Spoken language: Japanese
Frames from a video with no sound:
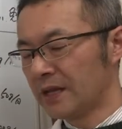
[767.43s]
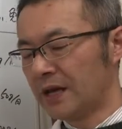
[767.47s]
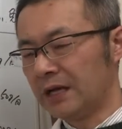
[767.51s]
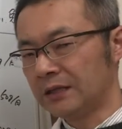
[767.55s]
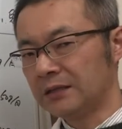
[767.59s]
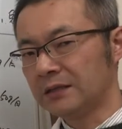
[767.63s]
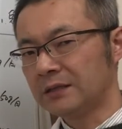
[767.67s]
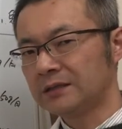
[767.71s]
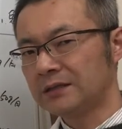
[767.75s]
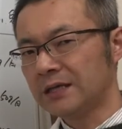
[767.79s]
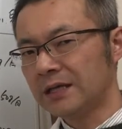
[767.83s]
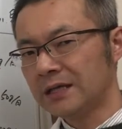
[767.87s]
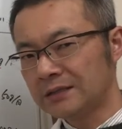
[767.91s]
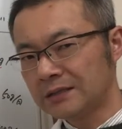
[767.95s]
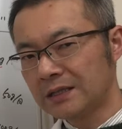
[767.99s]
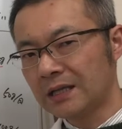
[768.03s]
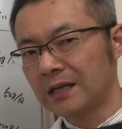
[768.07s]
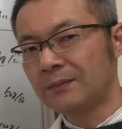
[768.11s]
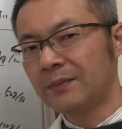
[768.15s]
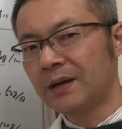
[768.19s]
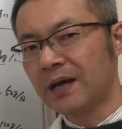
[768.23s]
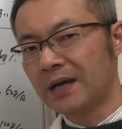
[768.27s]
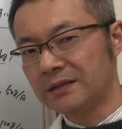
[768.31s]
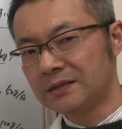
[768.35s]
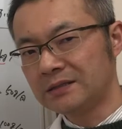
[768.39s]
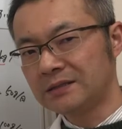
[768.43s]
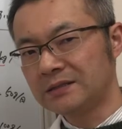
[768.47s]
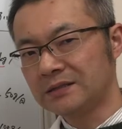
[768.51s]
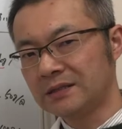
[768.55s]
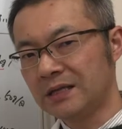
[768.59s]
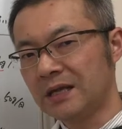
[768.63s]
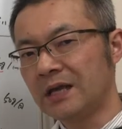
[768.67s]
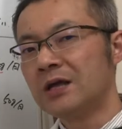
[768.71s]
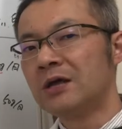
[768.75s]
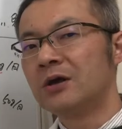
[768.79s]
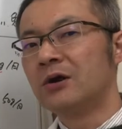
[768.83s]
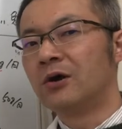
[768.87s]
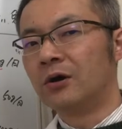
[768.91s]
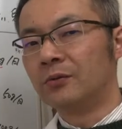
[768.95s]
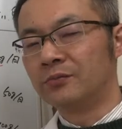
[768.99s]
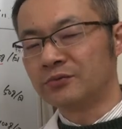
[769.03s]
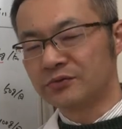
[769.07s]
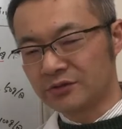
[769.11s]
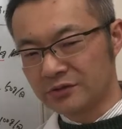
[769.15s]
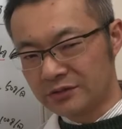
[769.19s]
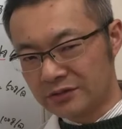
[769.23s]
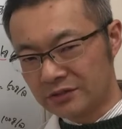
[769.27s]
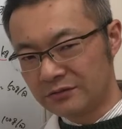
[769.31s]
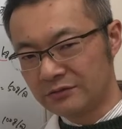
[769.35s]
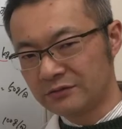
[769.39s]
あとはできたら毎日ねお
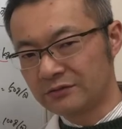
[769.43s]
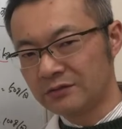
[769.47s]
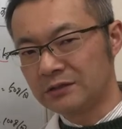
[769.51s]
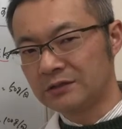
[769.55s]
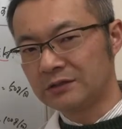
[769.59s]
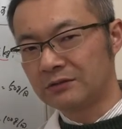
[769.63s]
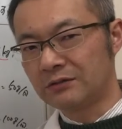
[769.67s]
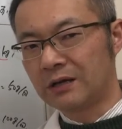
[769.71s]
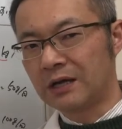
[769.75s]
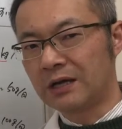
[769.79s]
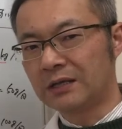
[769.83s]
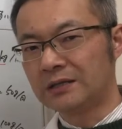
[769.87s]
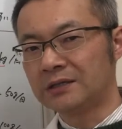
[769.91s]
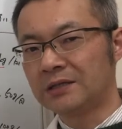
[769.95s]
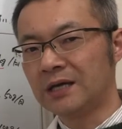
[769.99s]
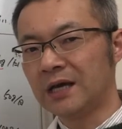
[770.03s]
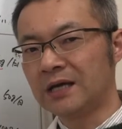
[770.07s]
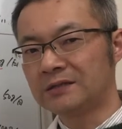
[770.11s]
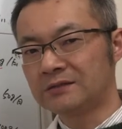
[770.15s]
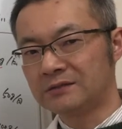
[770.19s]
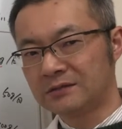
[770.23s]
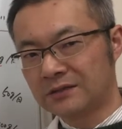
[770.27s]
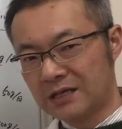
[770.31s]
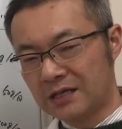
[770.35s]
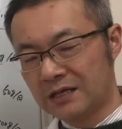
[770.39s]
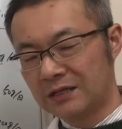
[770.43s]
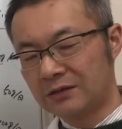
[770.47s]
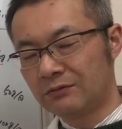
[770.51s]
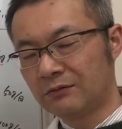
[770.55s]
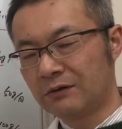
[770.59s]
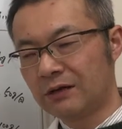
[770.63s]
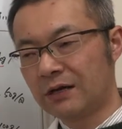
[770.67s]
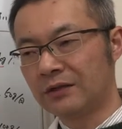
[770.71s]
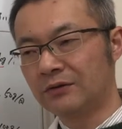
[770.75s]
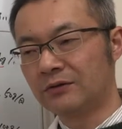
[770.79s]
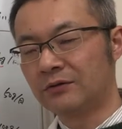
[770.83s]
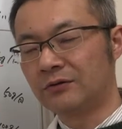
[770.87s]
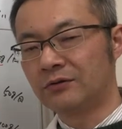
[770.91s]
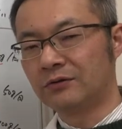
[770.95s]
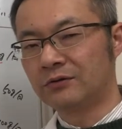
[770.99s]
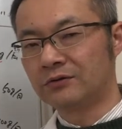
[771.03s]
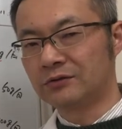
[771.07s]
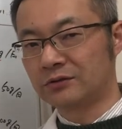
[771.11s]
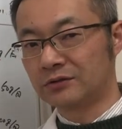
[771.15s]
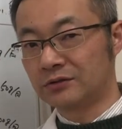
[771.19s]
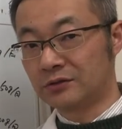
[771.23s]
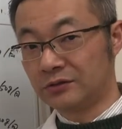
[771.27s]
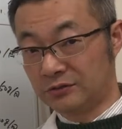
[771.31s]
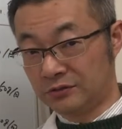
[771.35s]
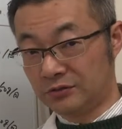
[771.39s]
味噌汁類とか大豆系とか
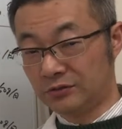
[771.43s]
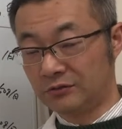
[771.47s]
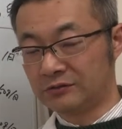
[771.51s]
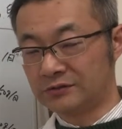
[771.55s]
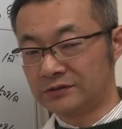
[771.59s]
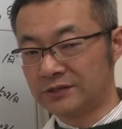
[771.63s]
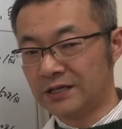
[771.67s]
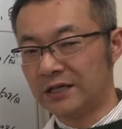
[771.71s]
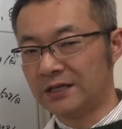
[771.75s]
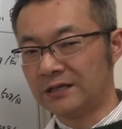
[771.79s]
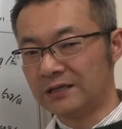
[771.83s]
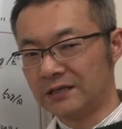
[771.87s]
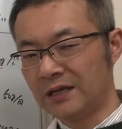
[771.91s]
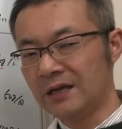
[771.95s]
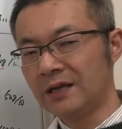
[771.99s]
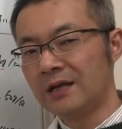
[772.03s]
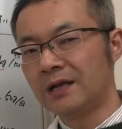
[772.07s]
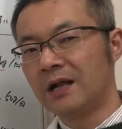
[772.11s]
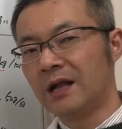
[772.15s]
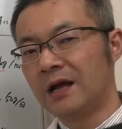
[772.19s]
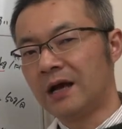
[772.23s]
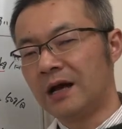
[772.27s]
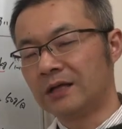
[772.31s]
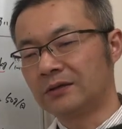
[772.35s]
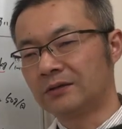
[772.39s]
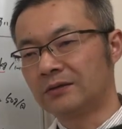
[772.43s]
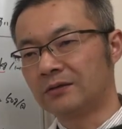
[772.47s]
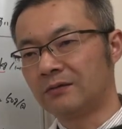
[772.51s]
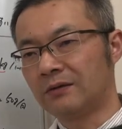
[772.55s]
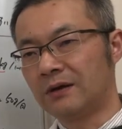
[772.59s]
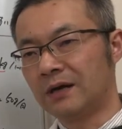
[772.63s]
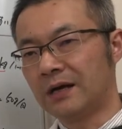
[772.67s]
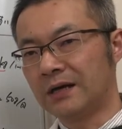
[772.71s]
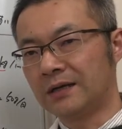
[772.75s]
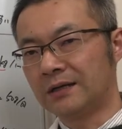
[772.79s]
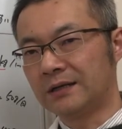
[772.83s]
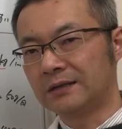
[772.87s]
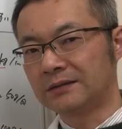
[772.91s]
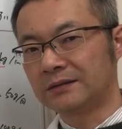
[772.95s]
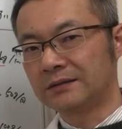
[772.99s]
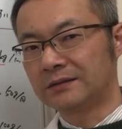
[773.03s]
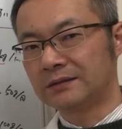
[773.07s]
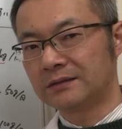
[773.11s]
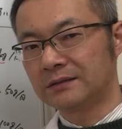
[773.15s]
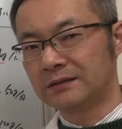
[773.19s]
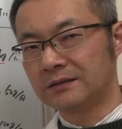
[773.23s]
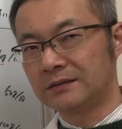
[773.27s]
の食材ねあとは